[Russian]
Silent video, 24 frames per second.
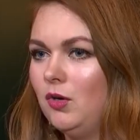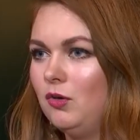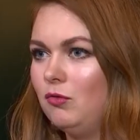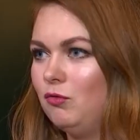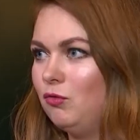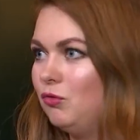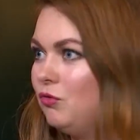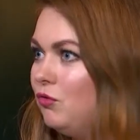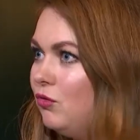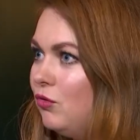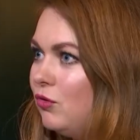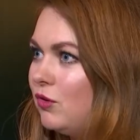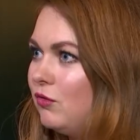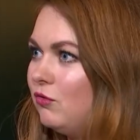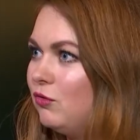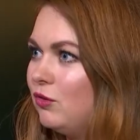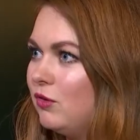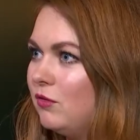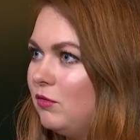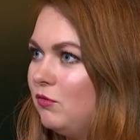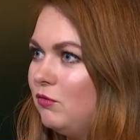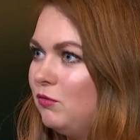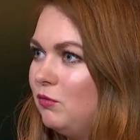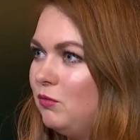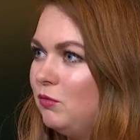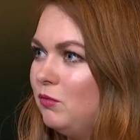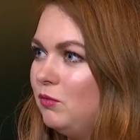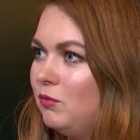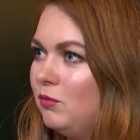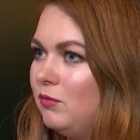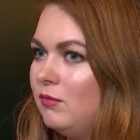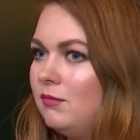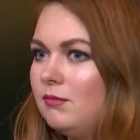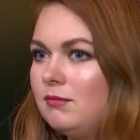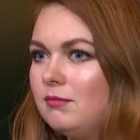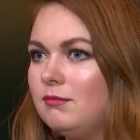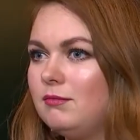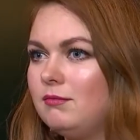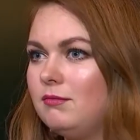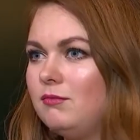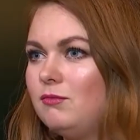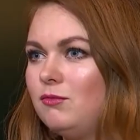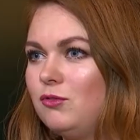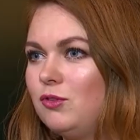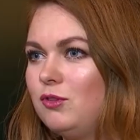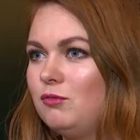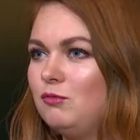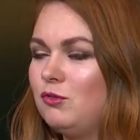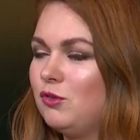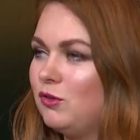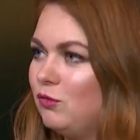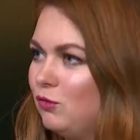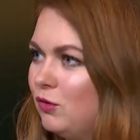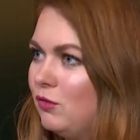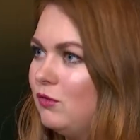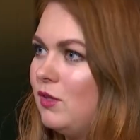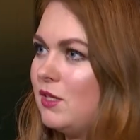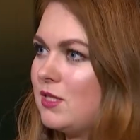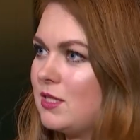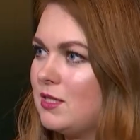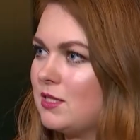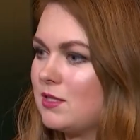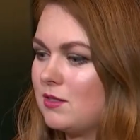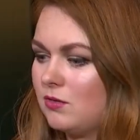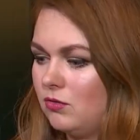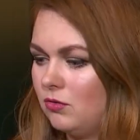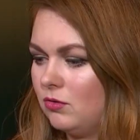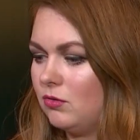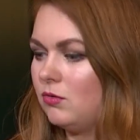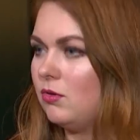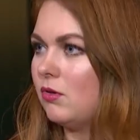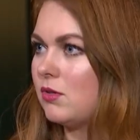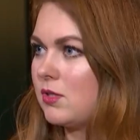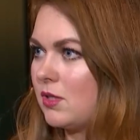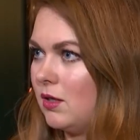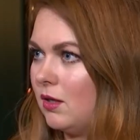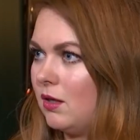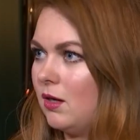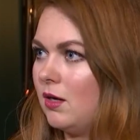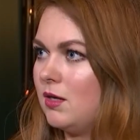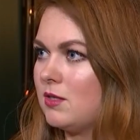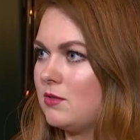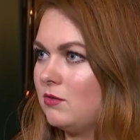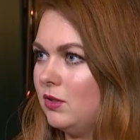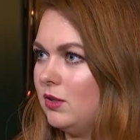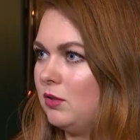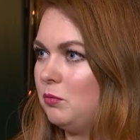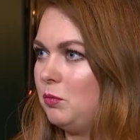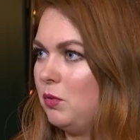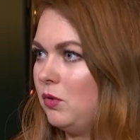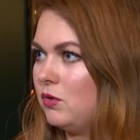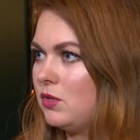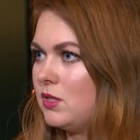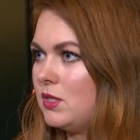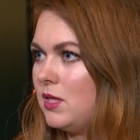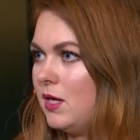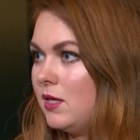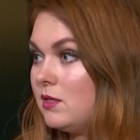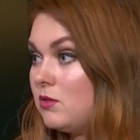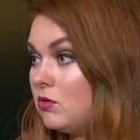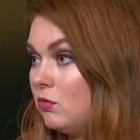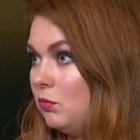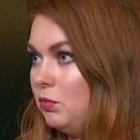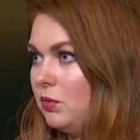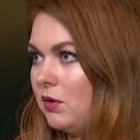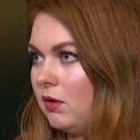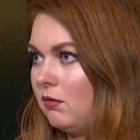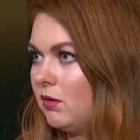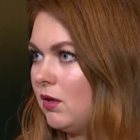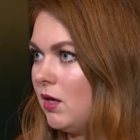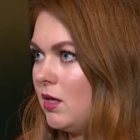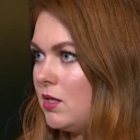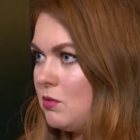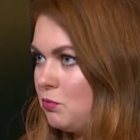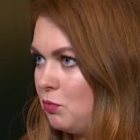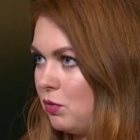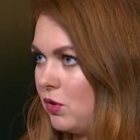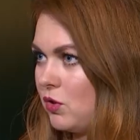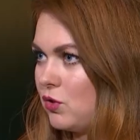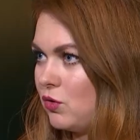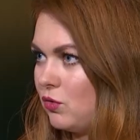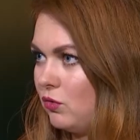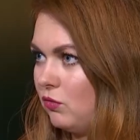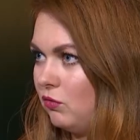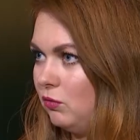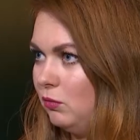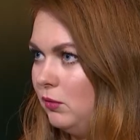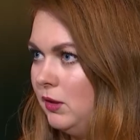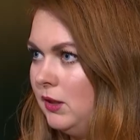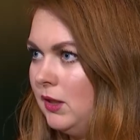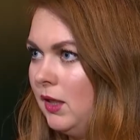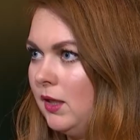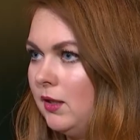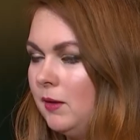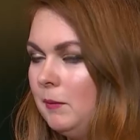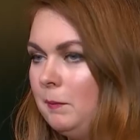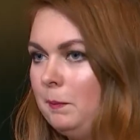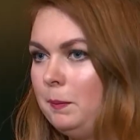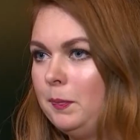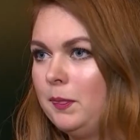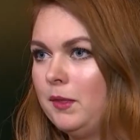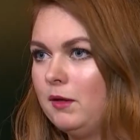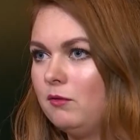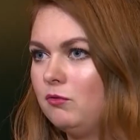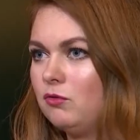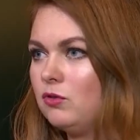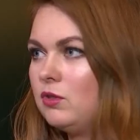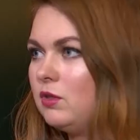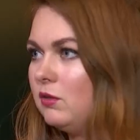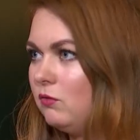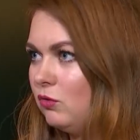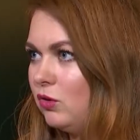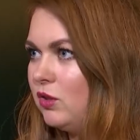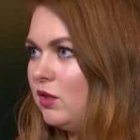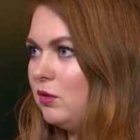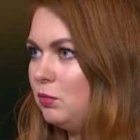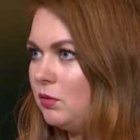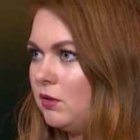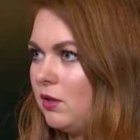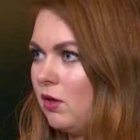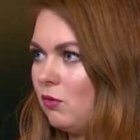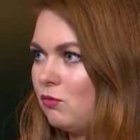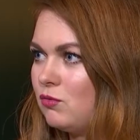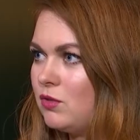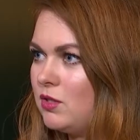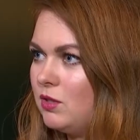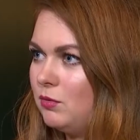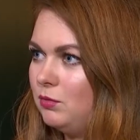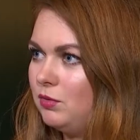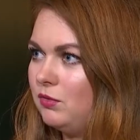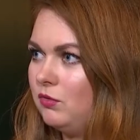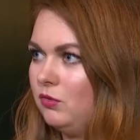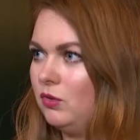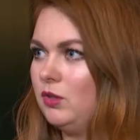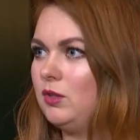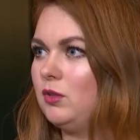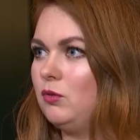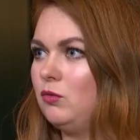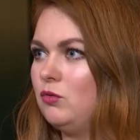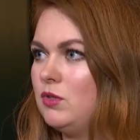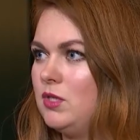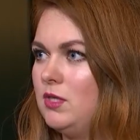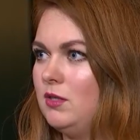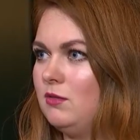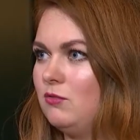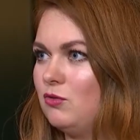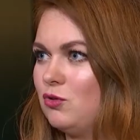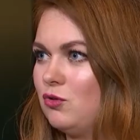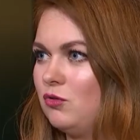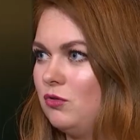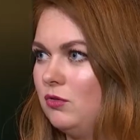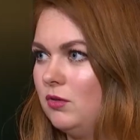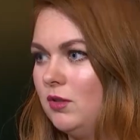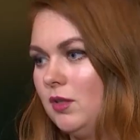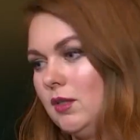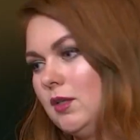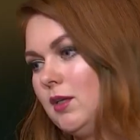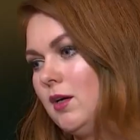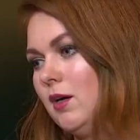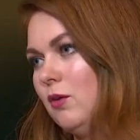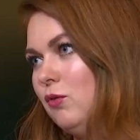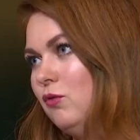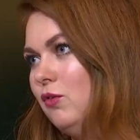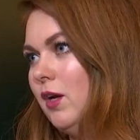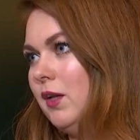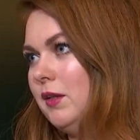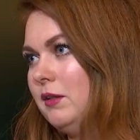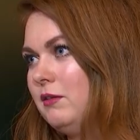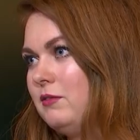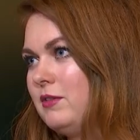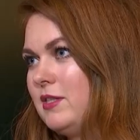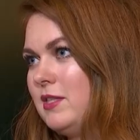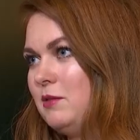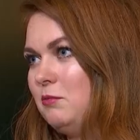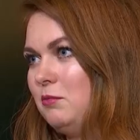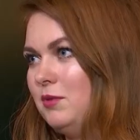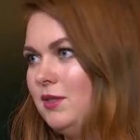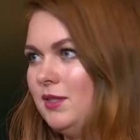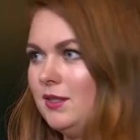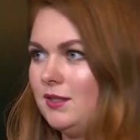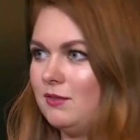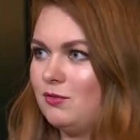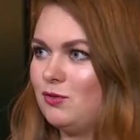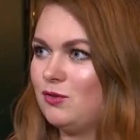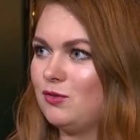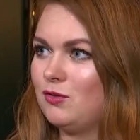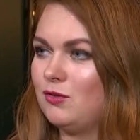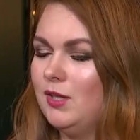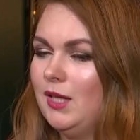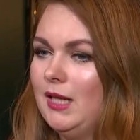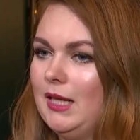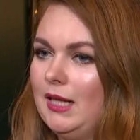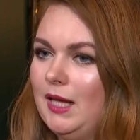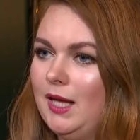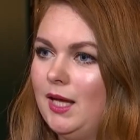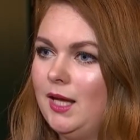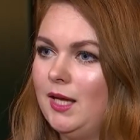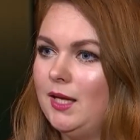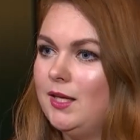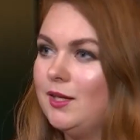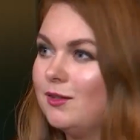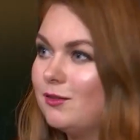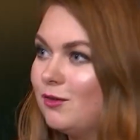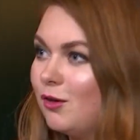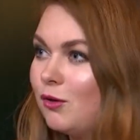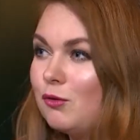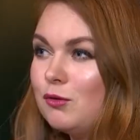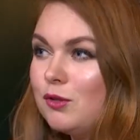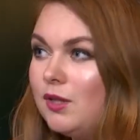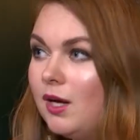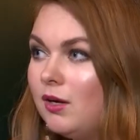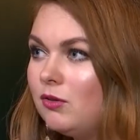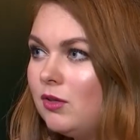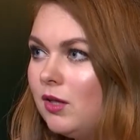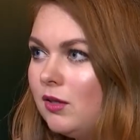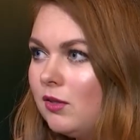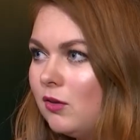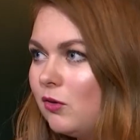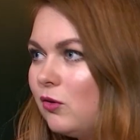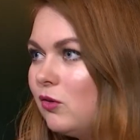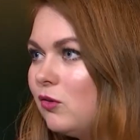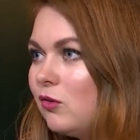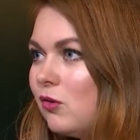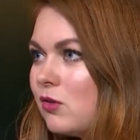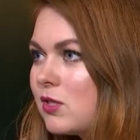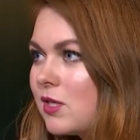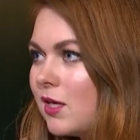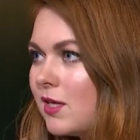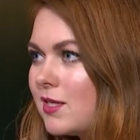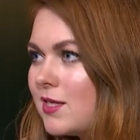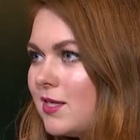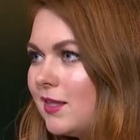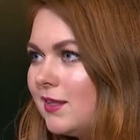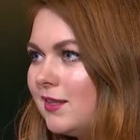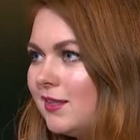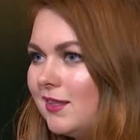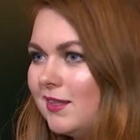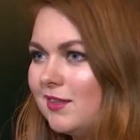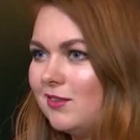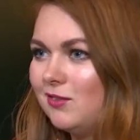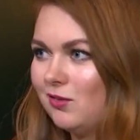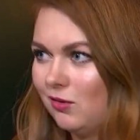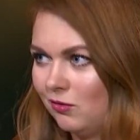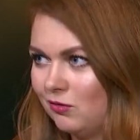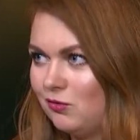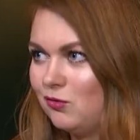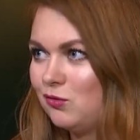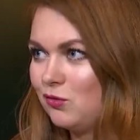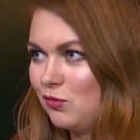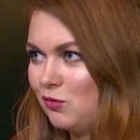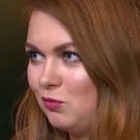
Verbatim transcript: Вот, вот, вот, вот у нас есть конкурс как раз вот этот плюс сайз, он первый раз прошел в мире, вот, вот от Беларуси бы вот такую девушку. Я такая уверенная в себе, все. Я говорю, куда-куда? На конкурс красоты. Я говорю, ну